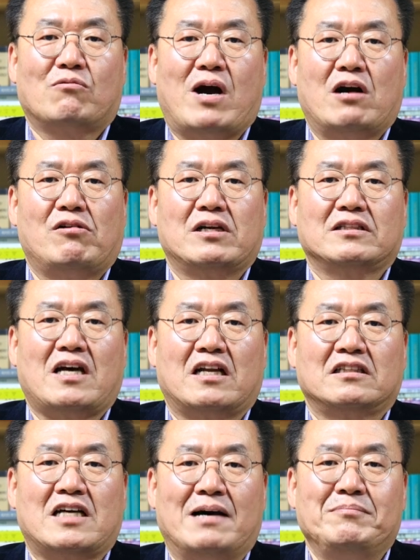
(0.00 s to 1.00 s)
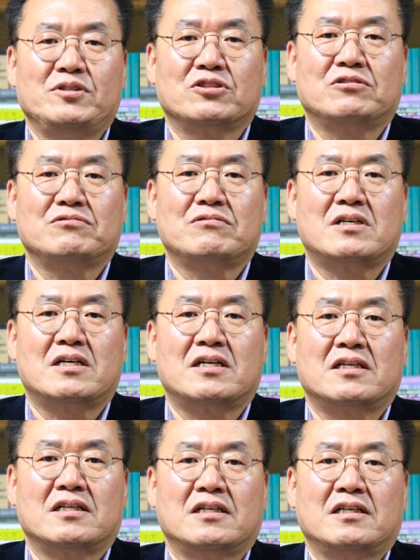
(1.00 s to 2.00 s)
과거와는 다른
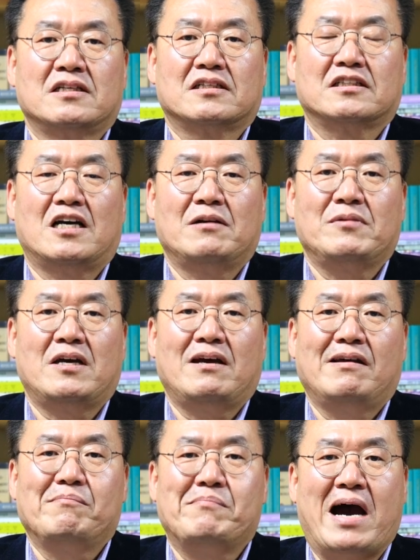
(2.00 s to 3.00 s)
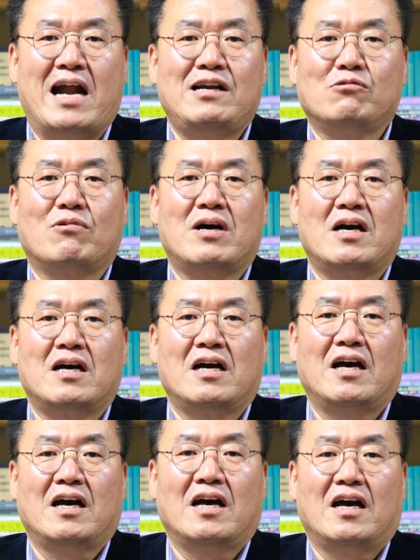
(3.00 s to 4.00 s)
감정과 그 다음에 말과
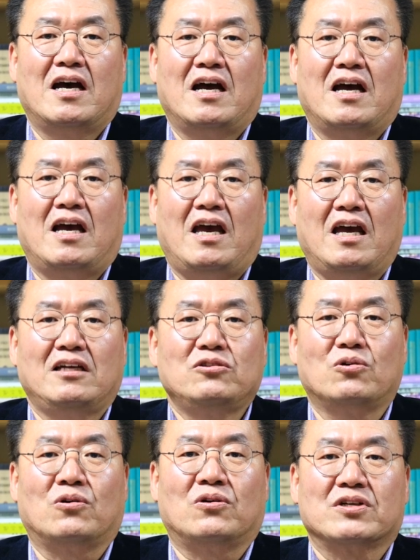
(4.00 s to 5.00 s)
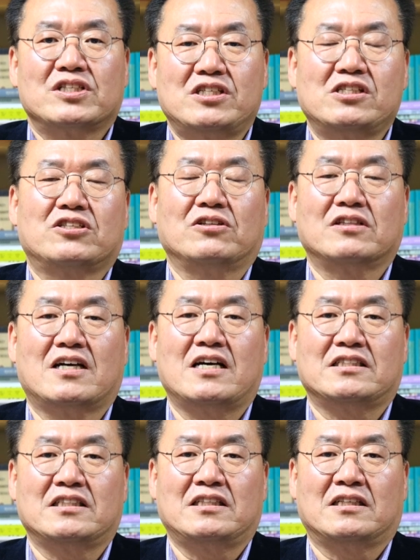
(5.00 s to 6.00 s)
행동,
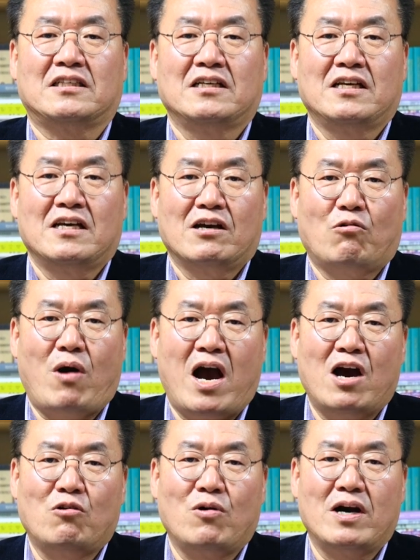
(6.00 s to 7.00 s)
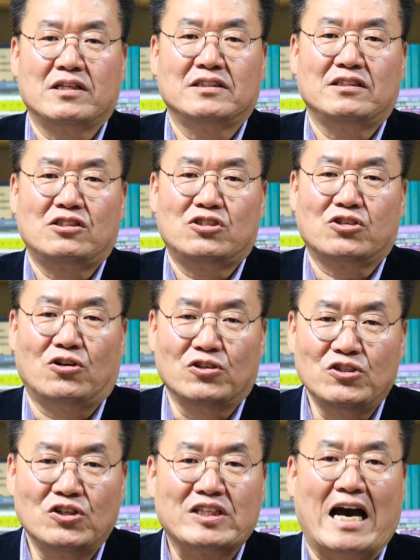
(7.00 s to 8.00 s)
실천까지 과거와는
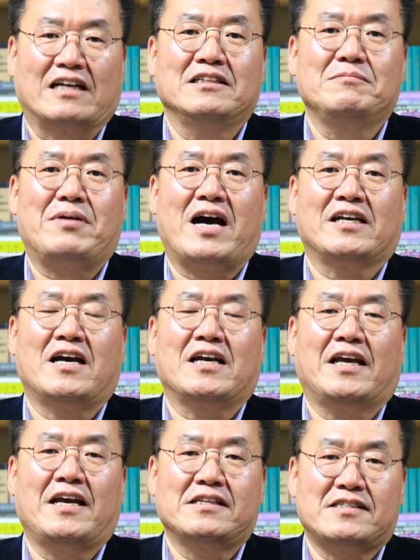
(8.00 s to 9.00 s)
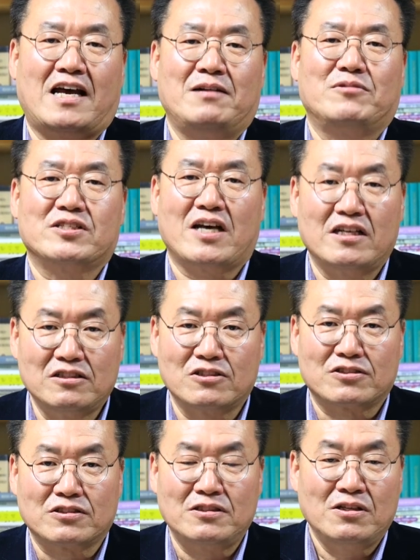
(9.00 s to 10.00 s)
전혀 다른 방향의 삶을 사는
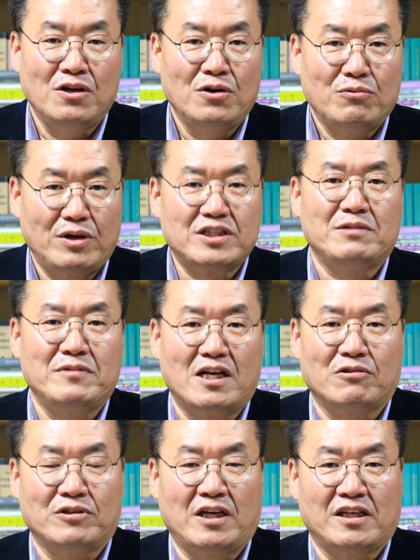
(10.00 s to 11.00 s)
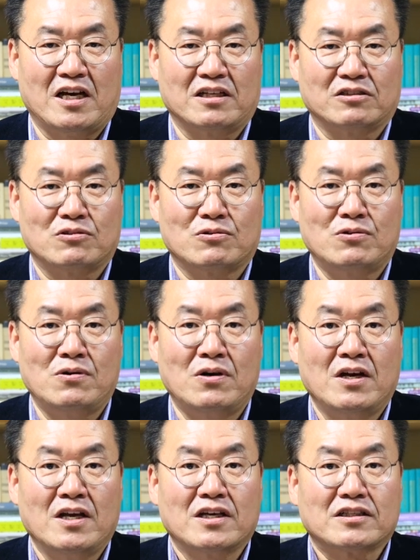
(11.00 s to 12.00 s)
것을 회심이라고 얘기하는 거고
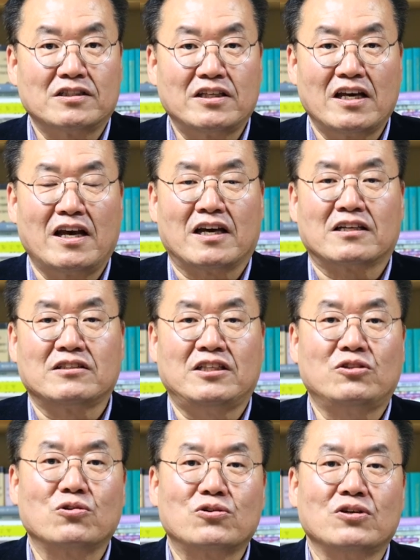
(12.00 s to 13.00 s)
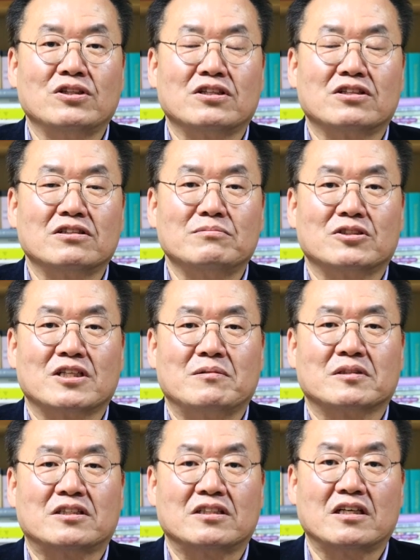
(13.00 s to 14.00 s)
그게 기독교인들은
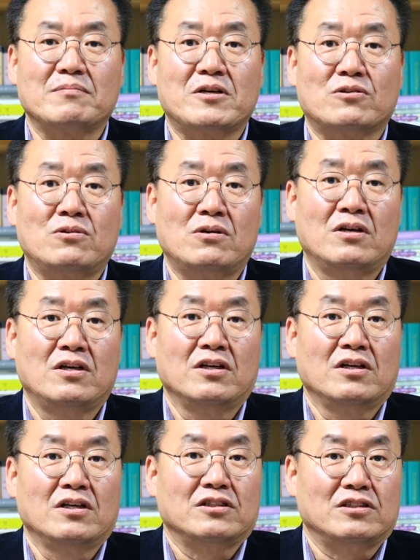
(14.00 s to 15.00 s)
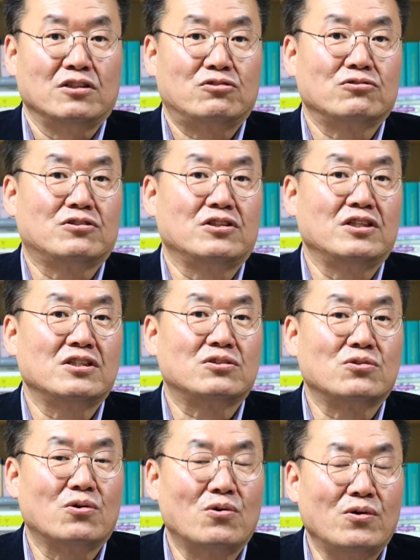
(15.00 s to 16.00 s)
뭐냐면 그게 바로 예수
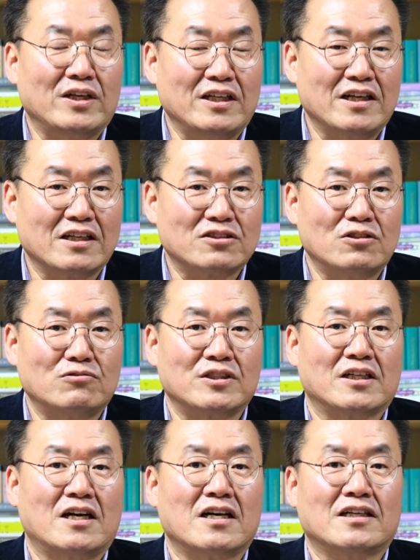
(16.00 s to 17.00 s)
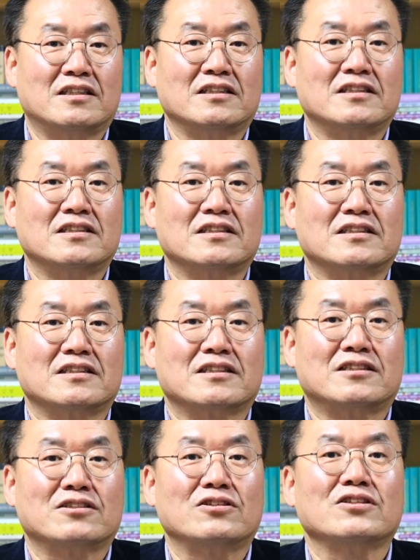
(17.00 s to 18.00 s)
그리스도로 인해서 우리가 그
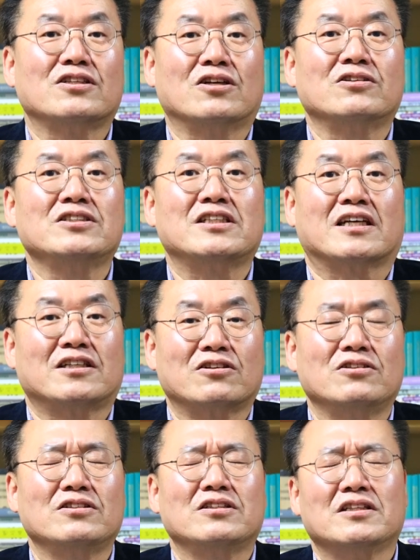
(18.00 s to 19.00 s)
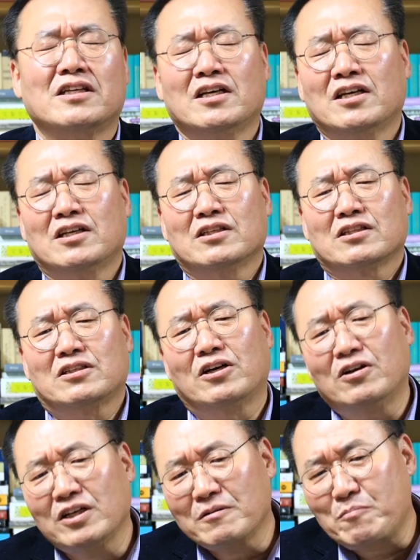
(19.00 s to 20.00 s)
그런 경제 그런
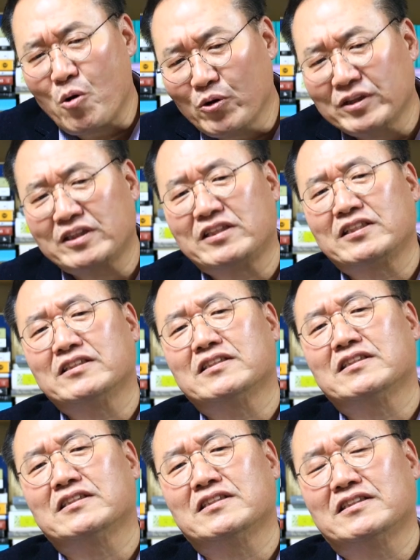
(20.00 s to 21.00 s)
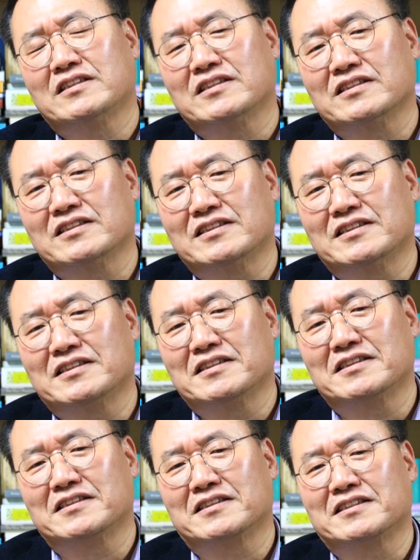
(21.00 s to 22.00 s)
터닝
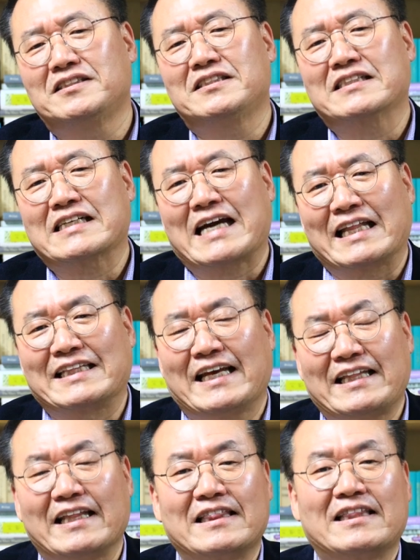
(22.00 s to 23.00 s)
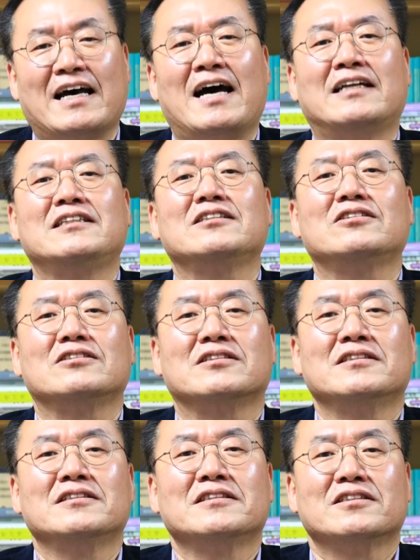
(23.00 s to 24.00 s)
포인트를 갖게 됐다는
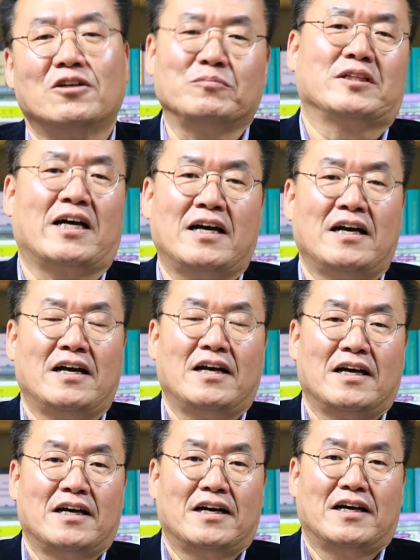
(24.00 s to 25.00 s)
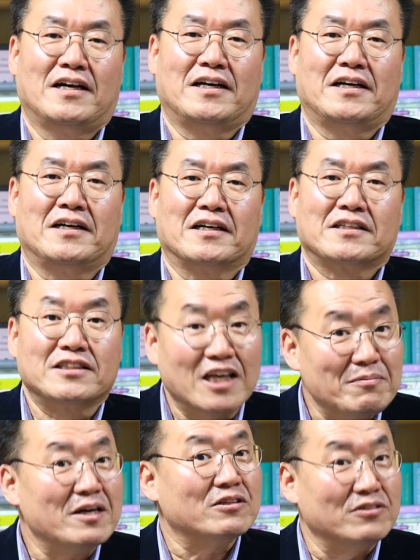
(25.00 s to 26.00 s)
겁니다. 어,
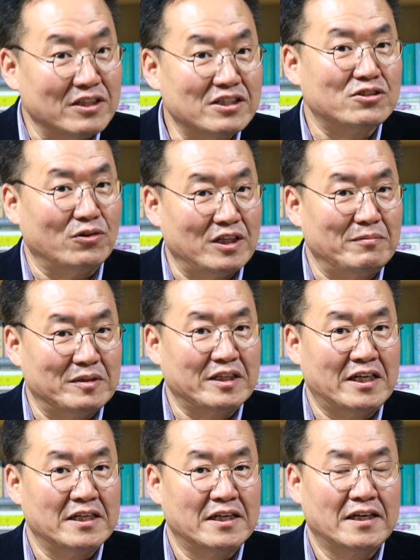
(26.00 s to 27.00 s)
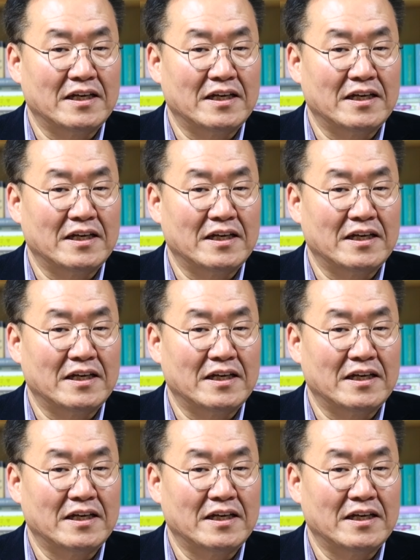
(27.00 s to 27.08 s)
그게 바로 그리스도인입니다.